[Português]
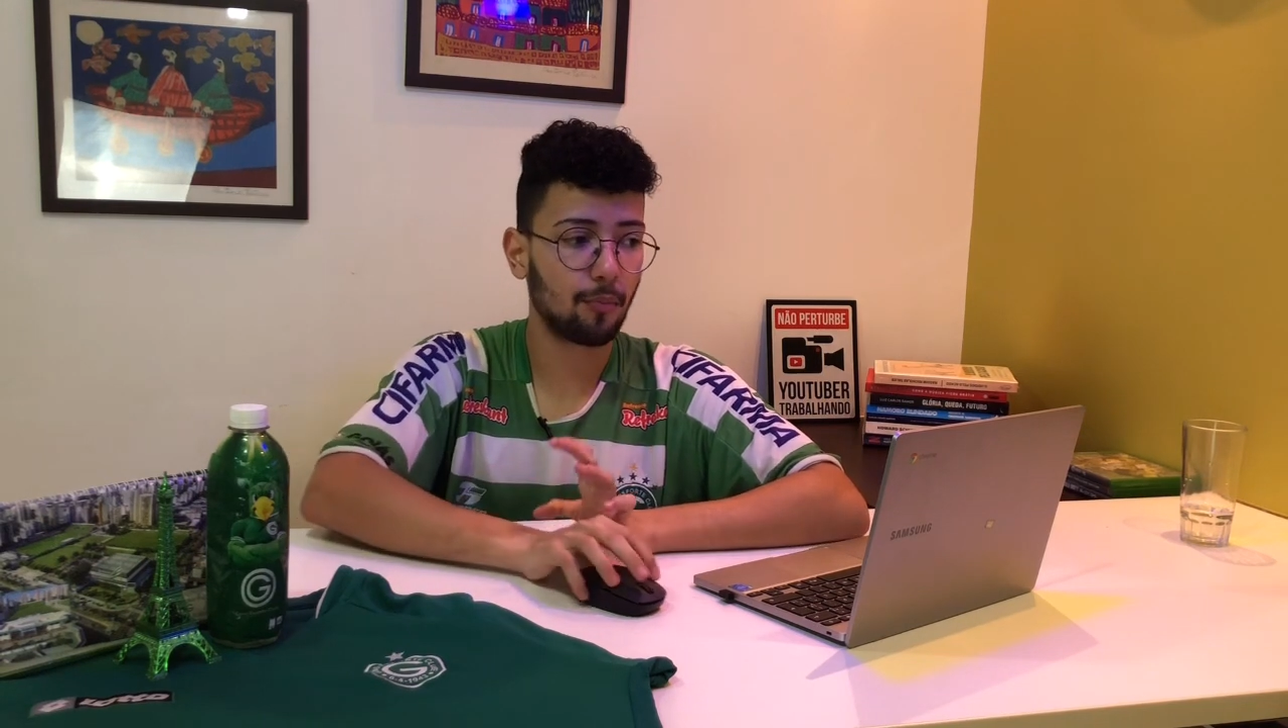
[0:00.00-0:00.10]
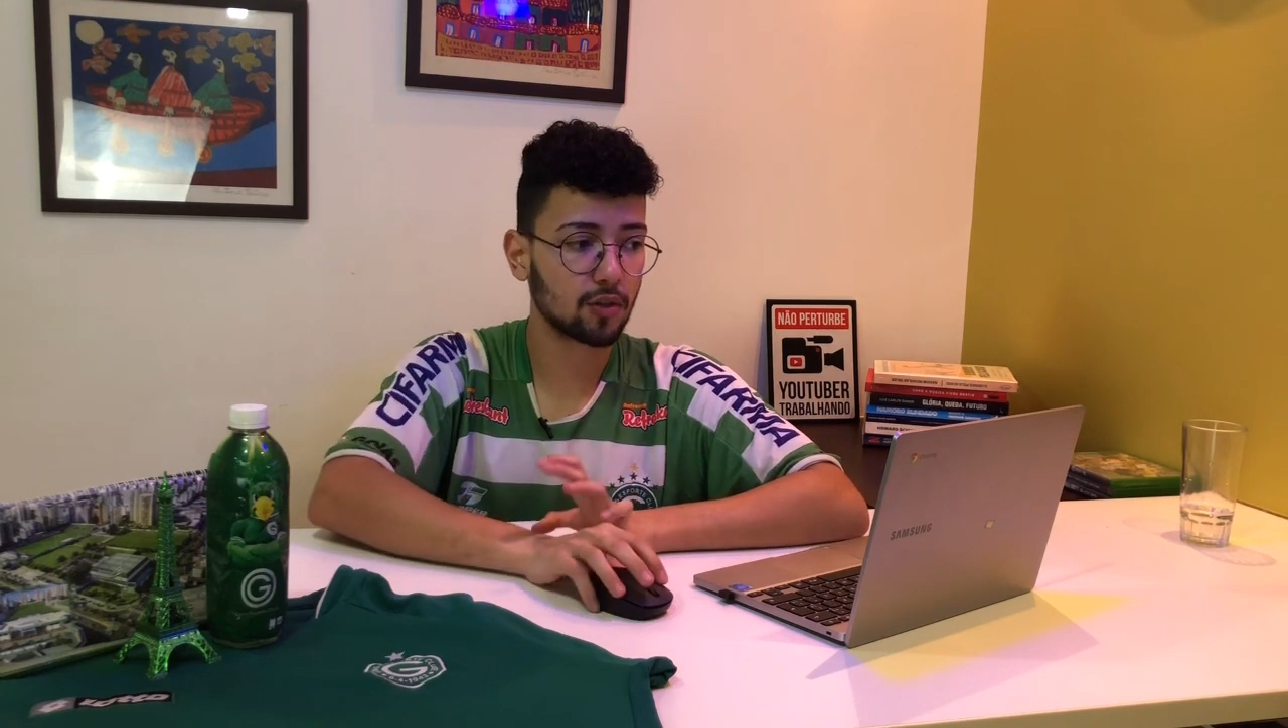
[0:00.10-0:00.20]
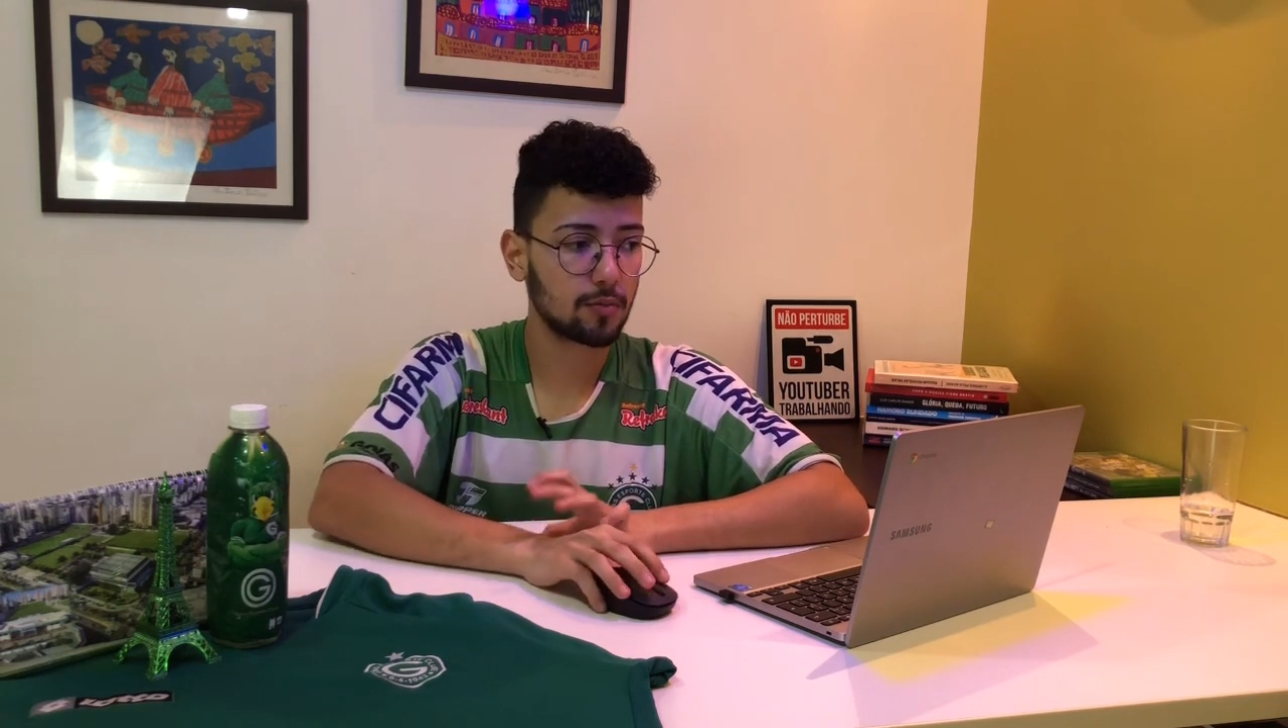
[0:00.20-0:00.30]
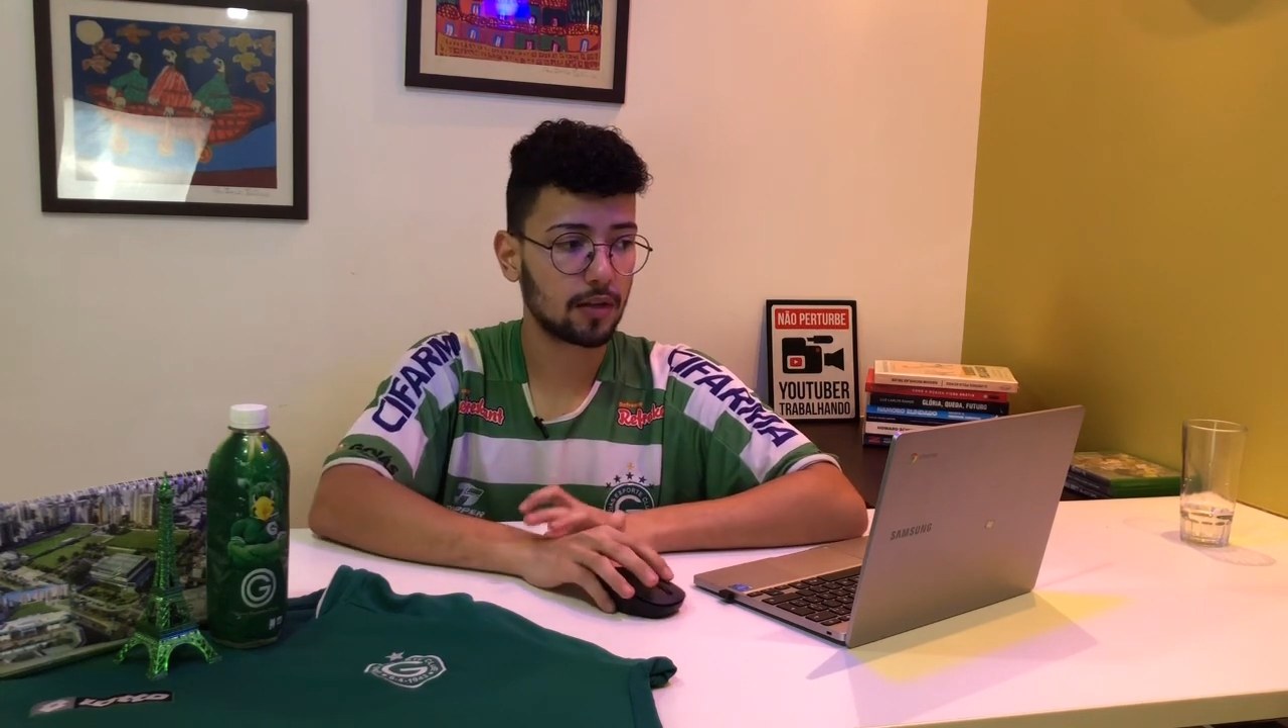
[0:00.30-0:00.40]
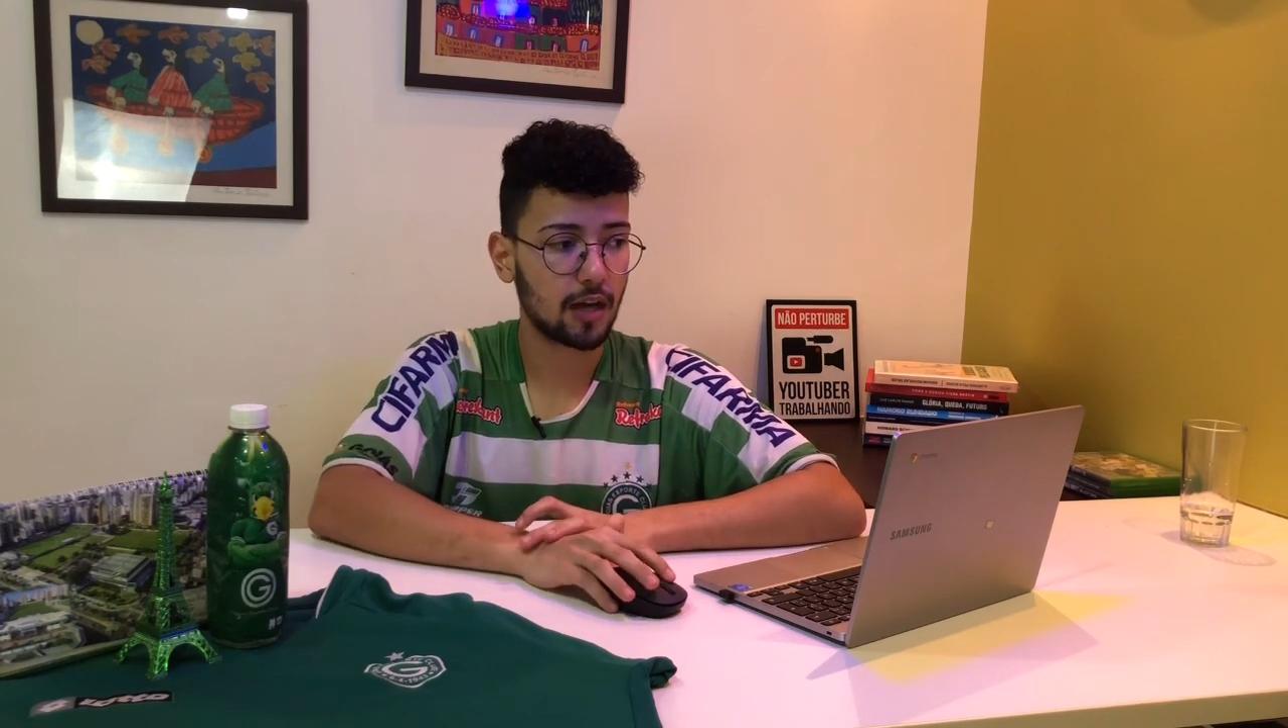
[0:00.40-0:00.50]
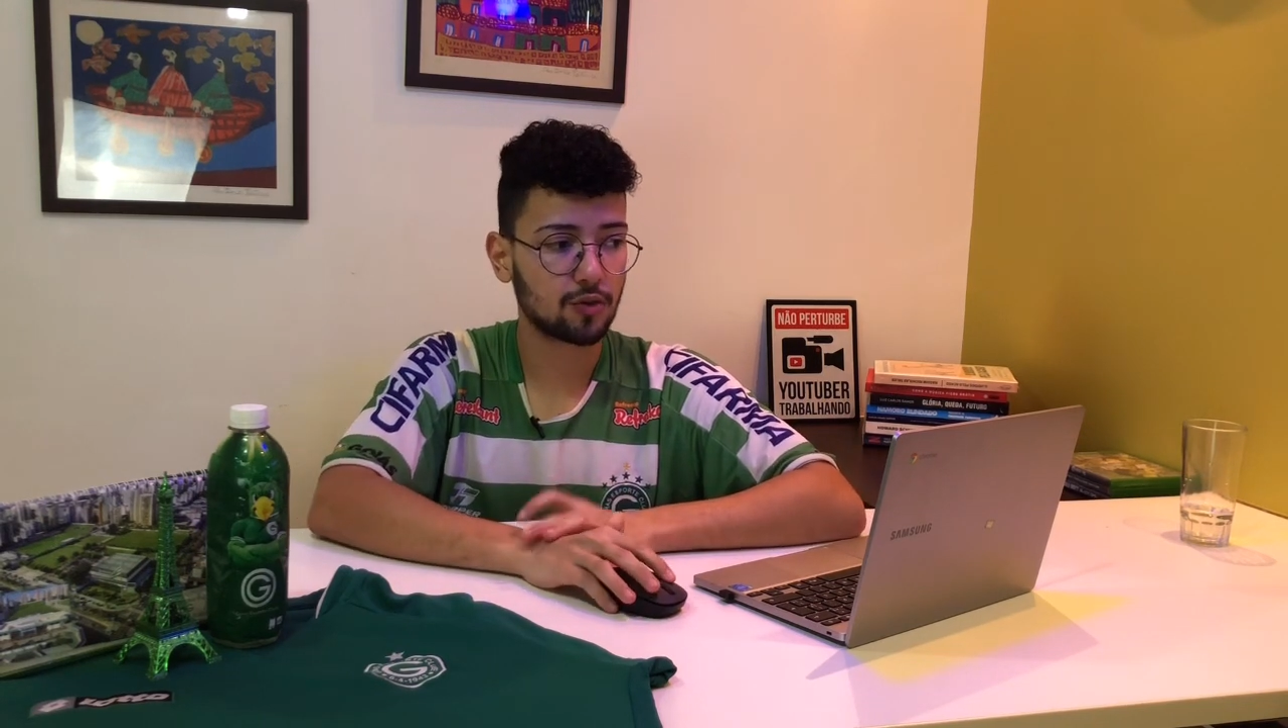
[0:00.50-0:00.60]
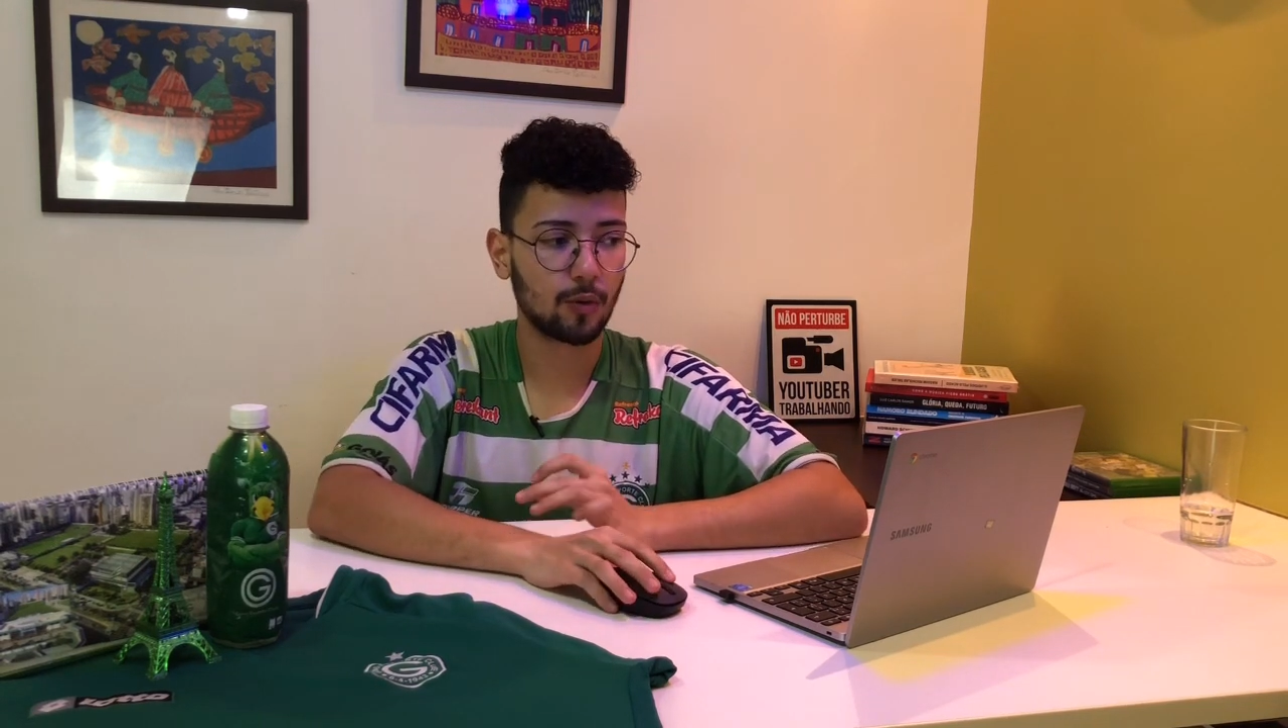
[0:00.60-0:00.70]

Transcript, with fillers: possibilidade